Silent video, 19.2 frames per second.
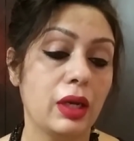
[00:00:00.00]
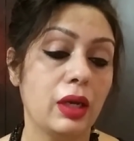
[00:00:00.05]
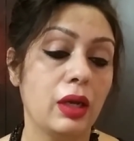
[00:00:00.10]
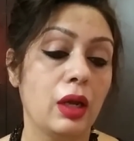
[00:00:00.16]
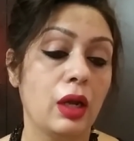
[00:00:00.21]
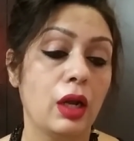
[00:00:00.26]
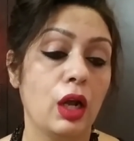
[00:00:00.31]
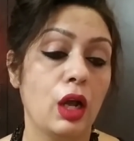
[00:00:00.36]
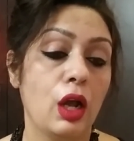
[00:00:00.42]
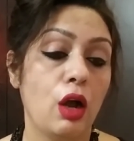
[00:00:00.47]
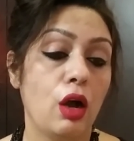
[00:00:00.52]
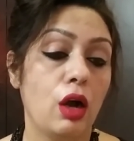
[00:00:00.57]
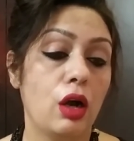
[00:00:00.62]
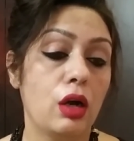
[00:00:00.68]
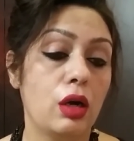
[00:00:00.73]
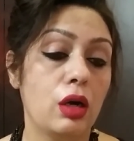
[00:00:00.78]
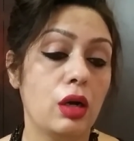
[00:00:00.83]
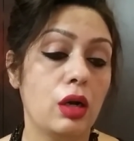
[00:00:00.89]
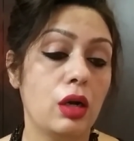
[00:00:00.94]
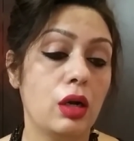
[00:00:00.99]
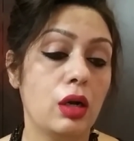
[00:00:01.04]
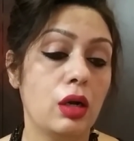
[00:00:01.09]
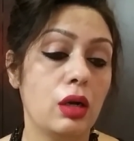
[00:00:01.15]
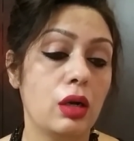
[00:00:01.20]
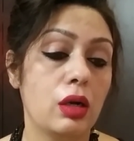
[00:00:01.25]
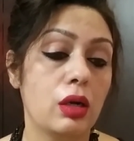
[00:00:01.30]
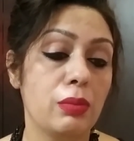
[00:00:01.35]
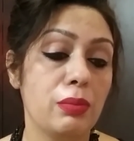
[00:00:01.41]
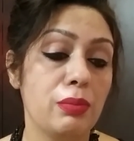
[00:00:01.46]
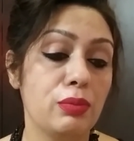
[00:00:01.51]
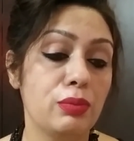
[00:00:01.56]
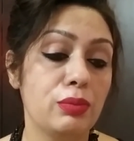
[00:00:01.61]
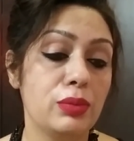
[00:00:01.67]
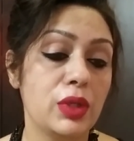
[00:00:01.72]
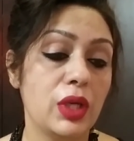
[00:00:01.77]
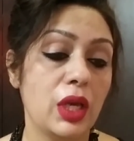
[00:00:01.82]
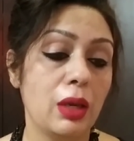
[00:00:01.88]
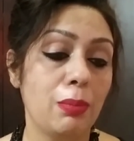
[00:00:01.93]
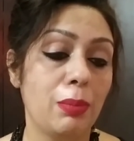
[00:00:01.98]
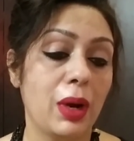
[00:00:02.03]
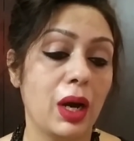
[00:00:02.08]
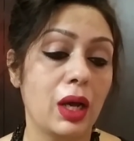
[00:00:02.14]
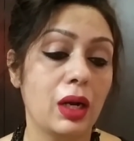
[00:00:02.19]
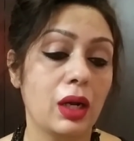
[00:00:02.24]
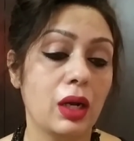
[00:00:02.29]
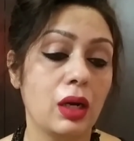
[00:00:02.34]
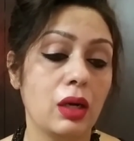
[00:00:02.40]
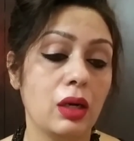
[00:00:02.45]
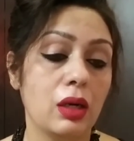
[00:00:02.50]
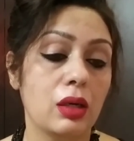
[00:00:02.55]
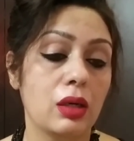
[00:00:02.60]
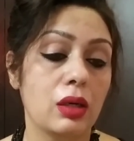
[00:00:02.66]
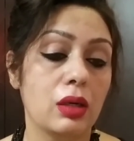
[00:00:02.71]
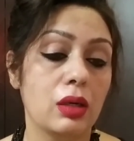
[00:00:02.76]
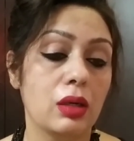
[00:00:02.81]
uh, ये बारह